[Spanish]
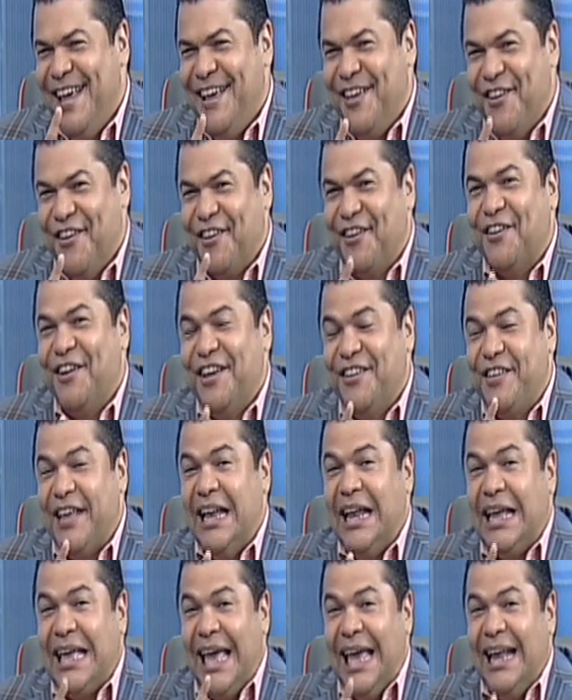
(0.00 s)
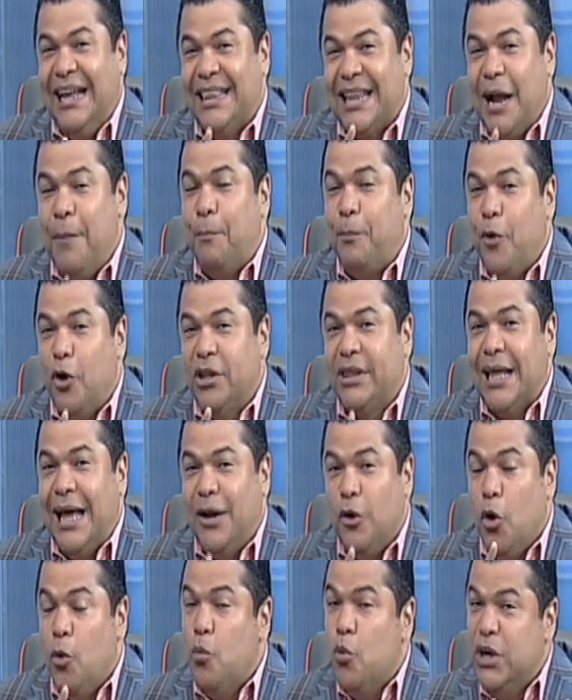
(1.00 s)
yo quiero decir que el transporte es
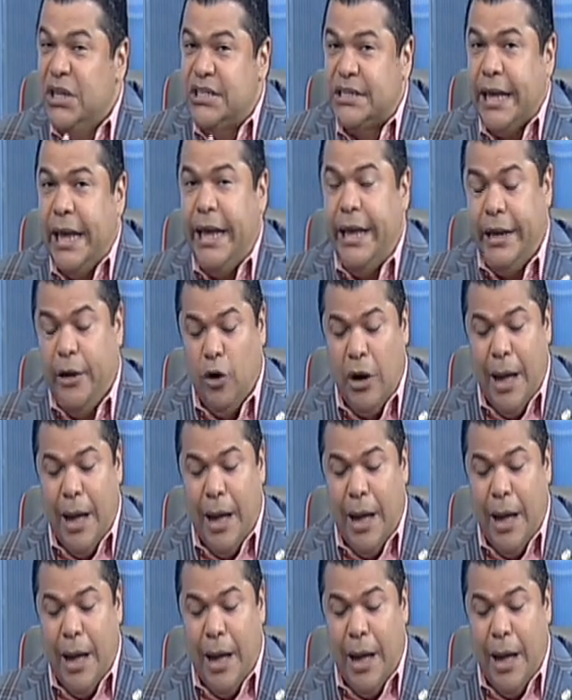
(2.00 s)
algo muy serio,